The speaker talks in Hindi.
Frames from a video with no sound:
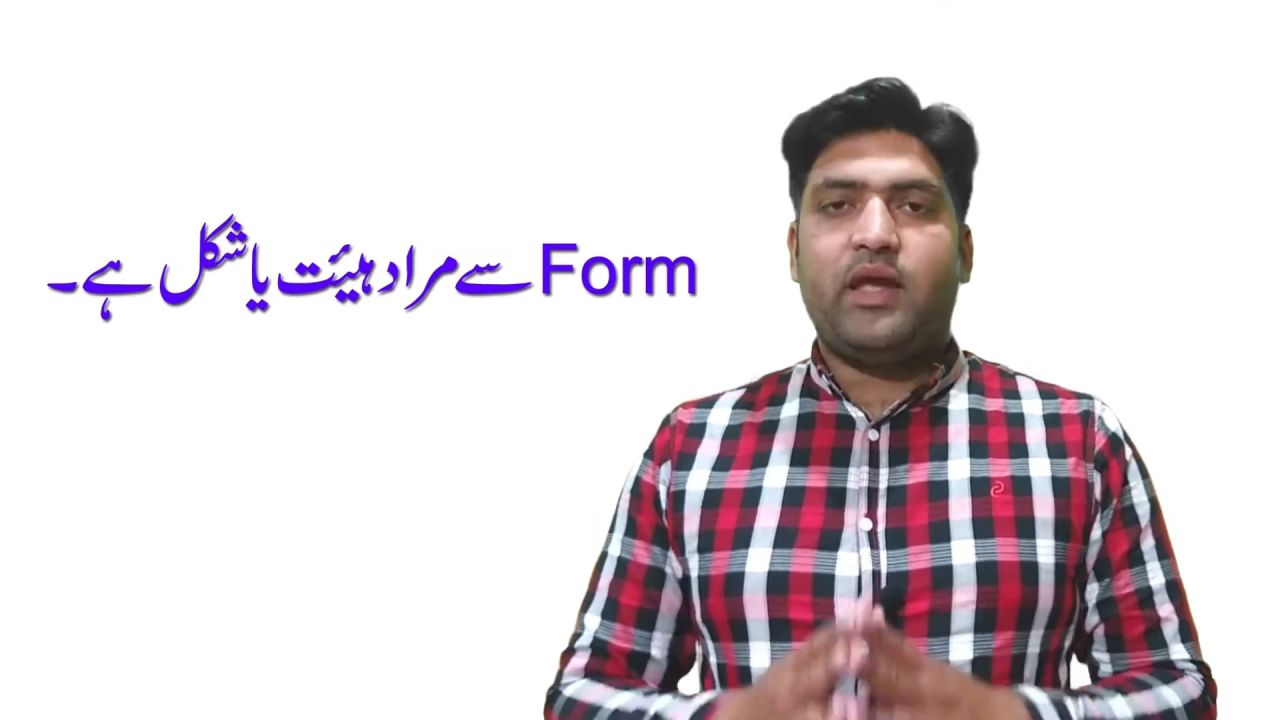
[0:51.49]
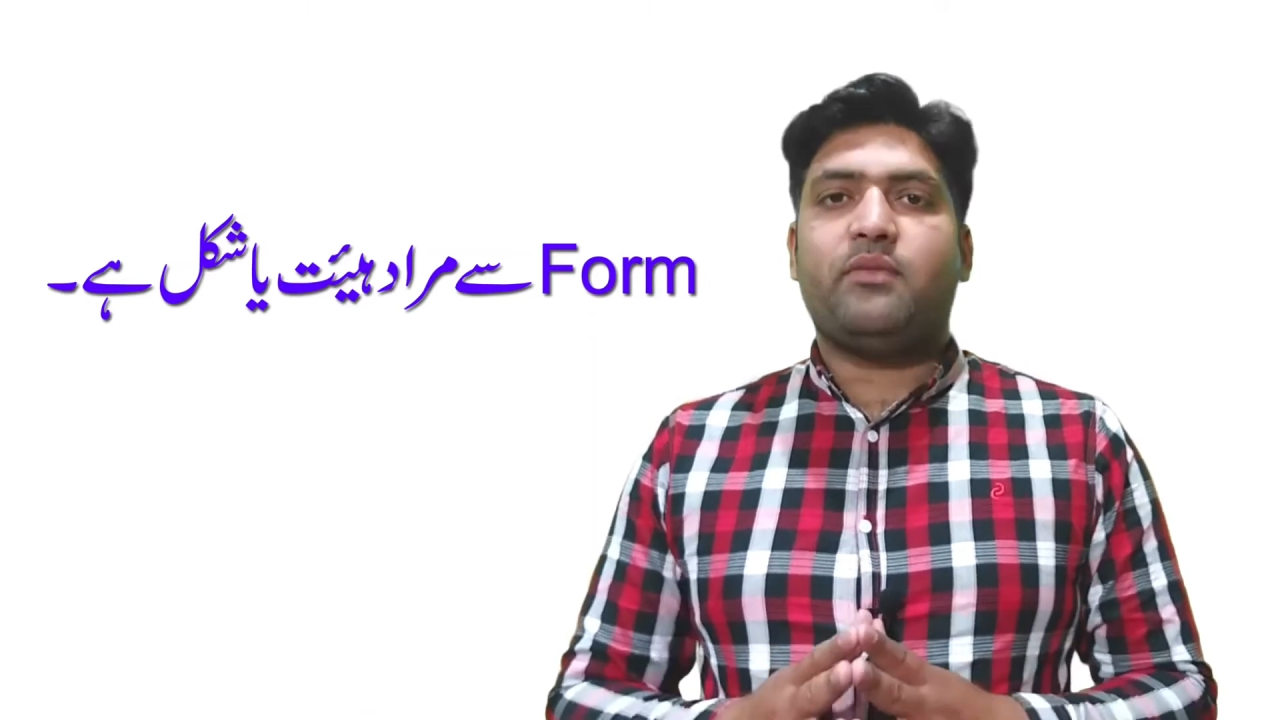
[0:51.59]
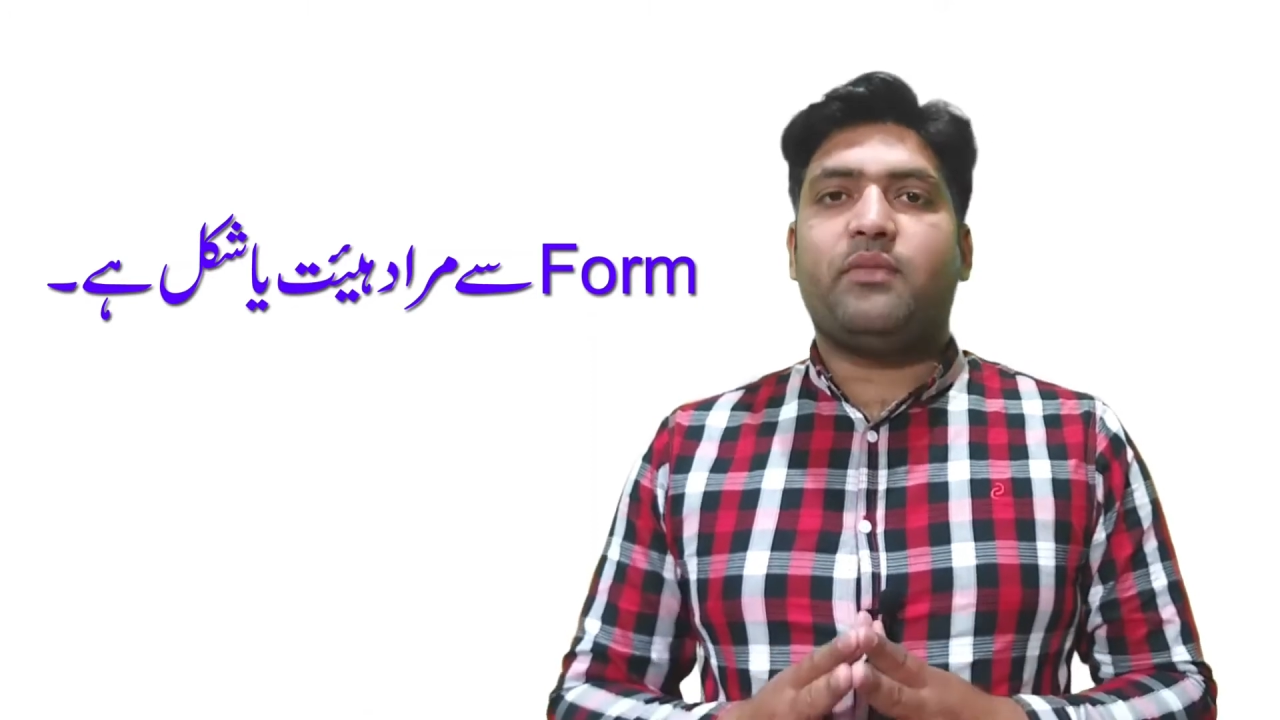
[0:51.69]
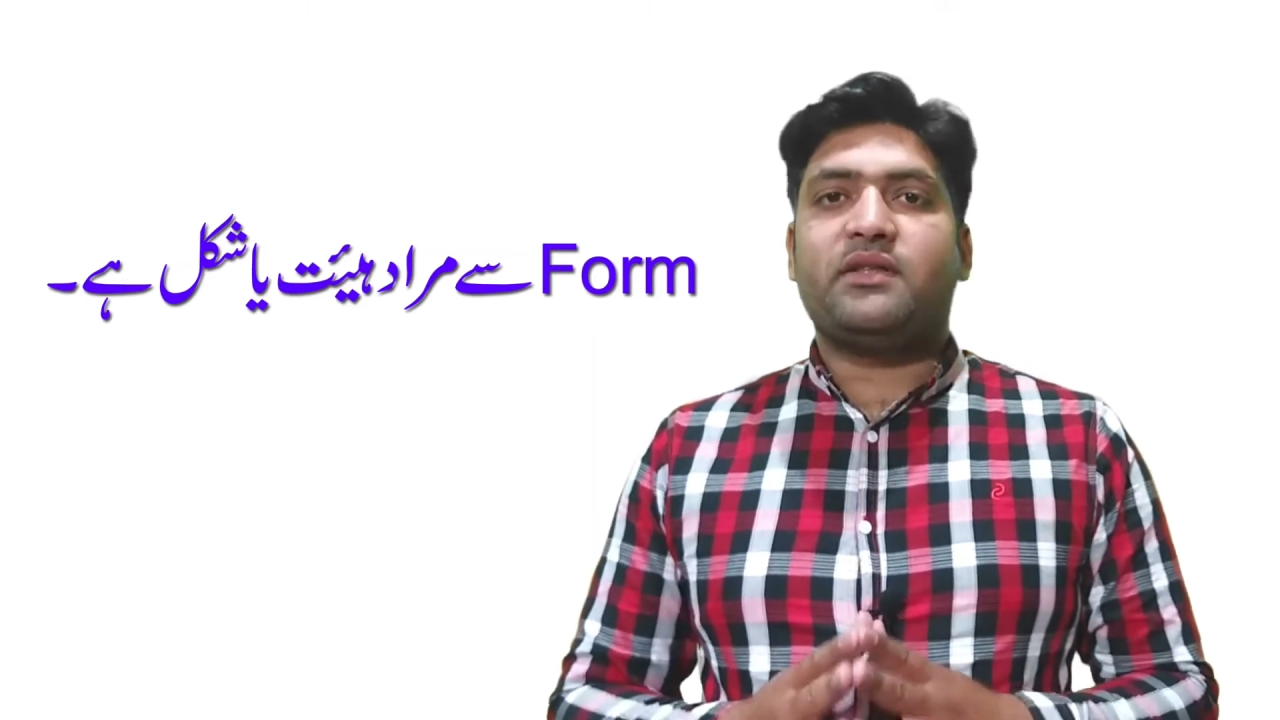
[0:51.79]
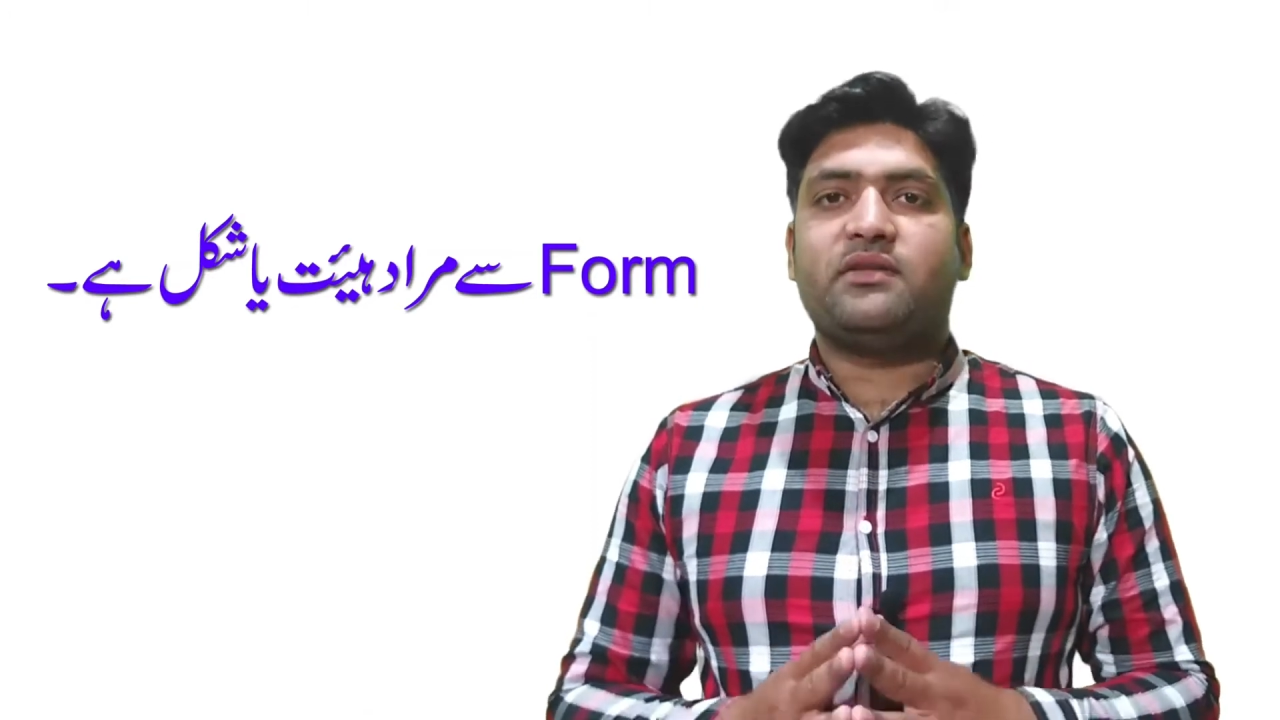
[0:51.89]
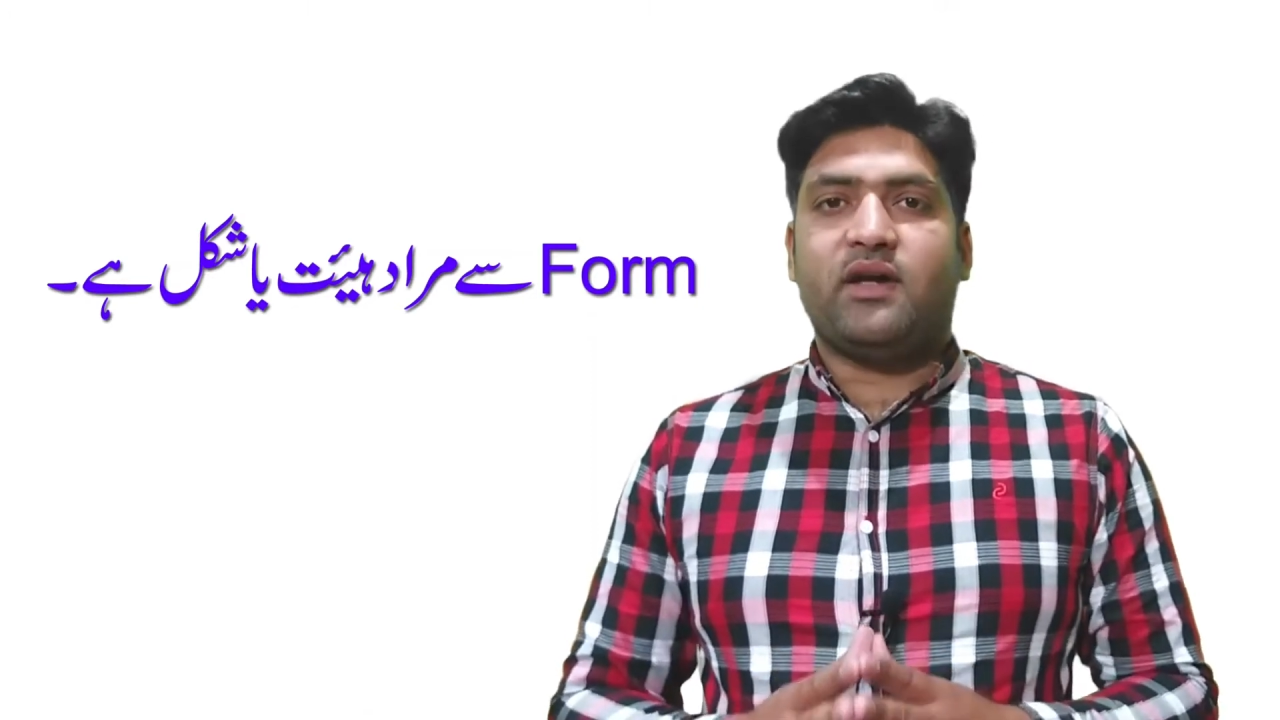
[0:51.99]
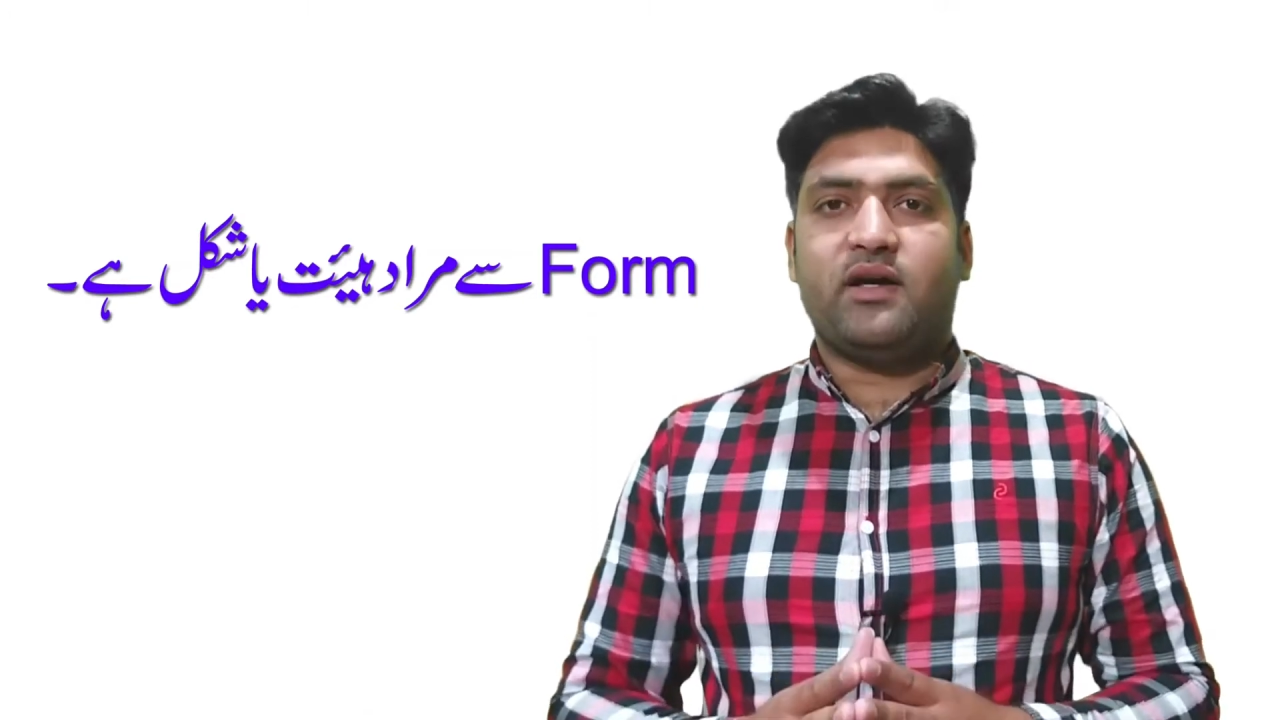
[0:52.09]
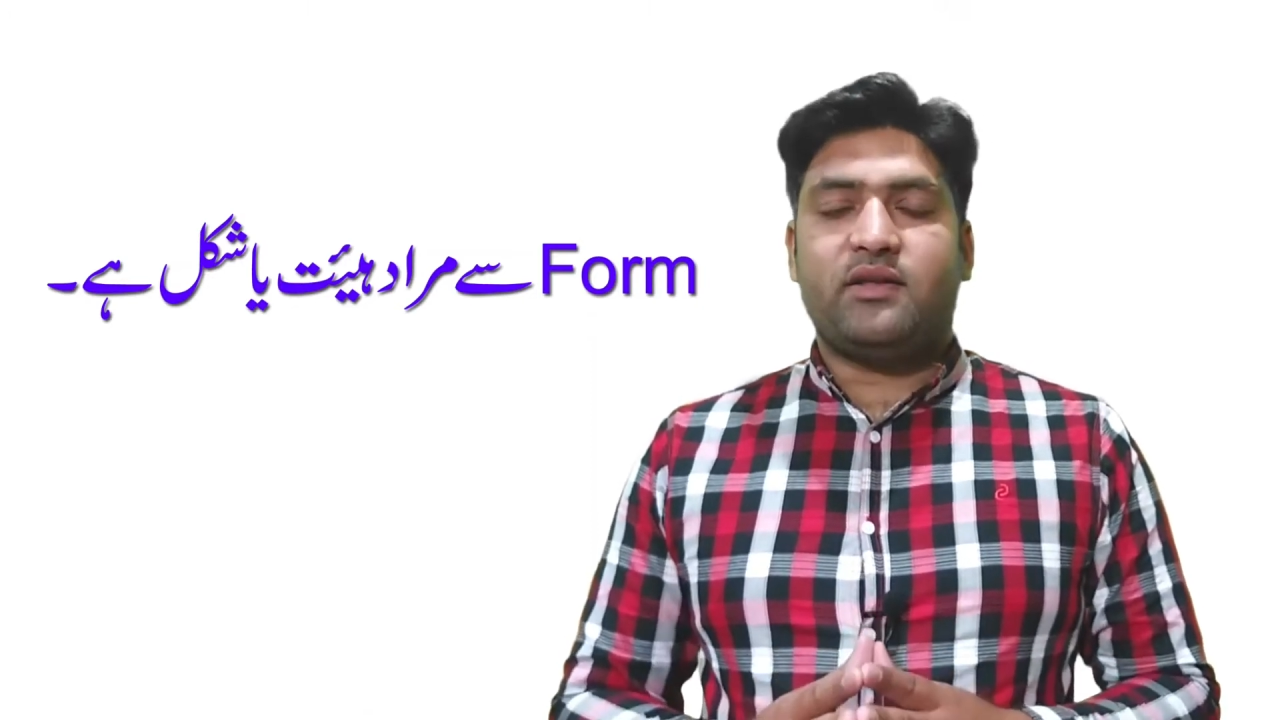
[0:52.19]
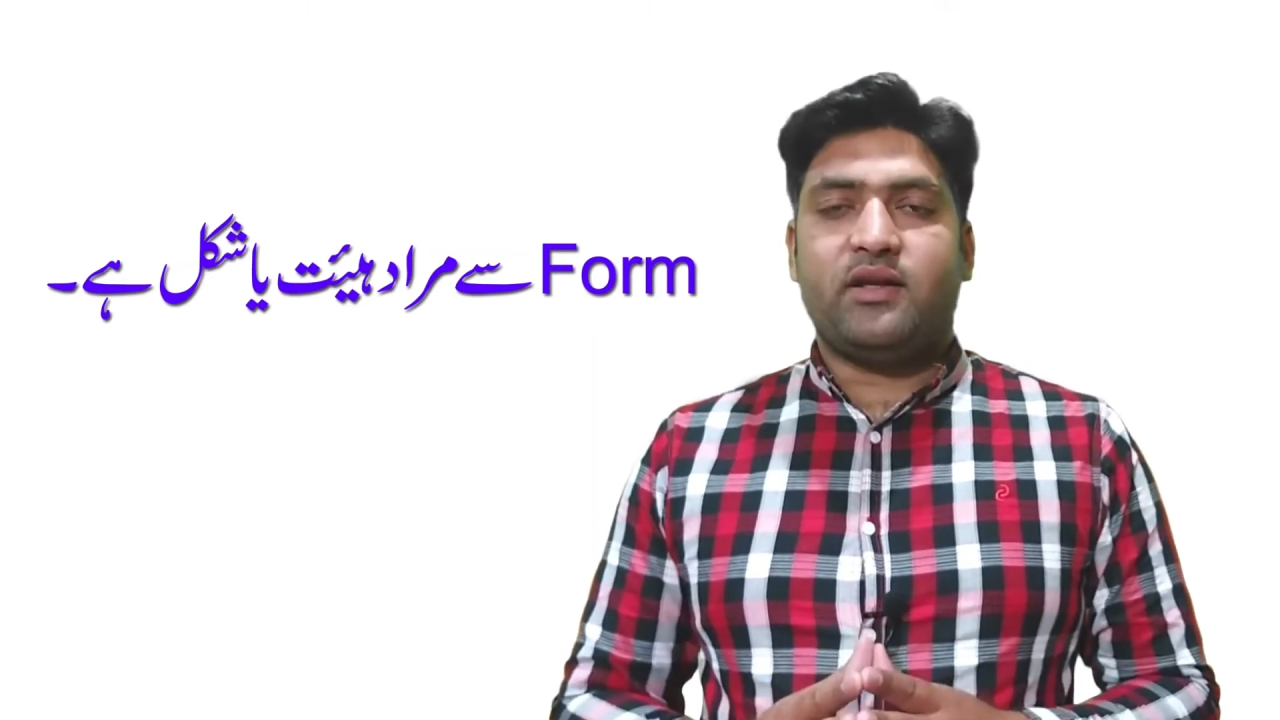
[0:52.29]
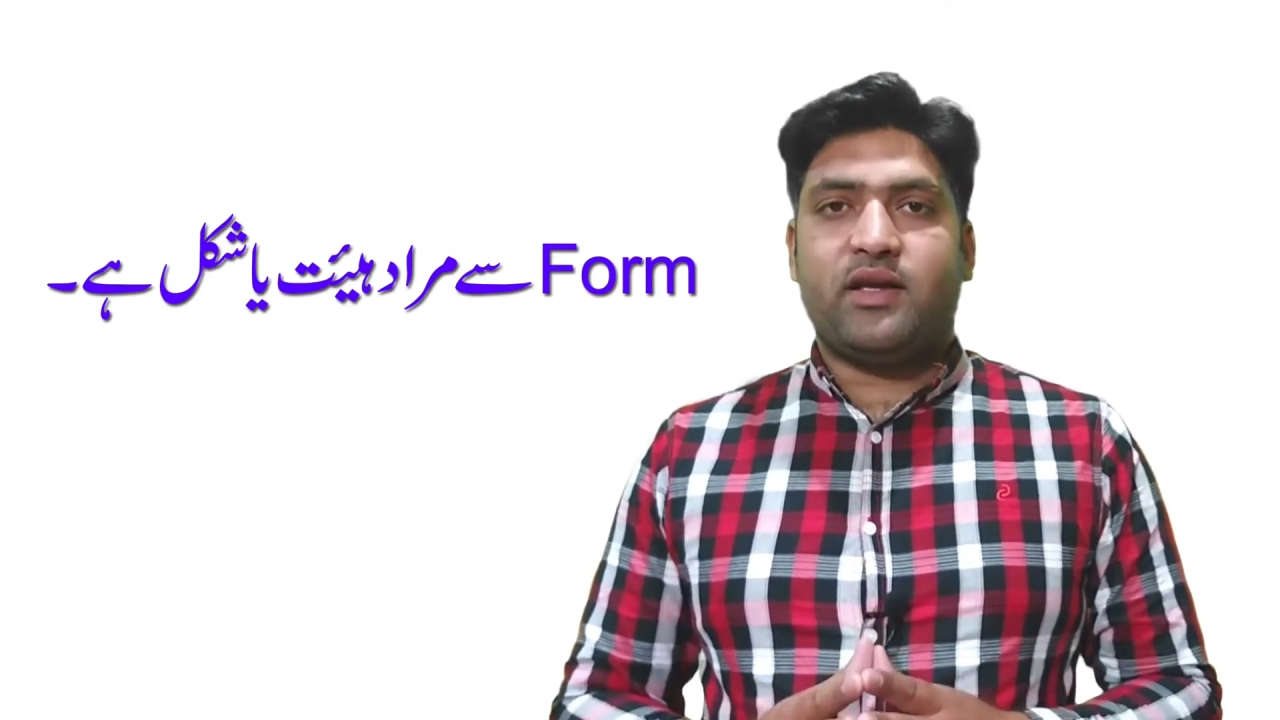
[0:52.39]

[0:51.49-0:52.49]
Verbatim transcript: एक बात याद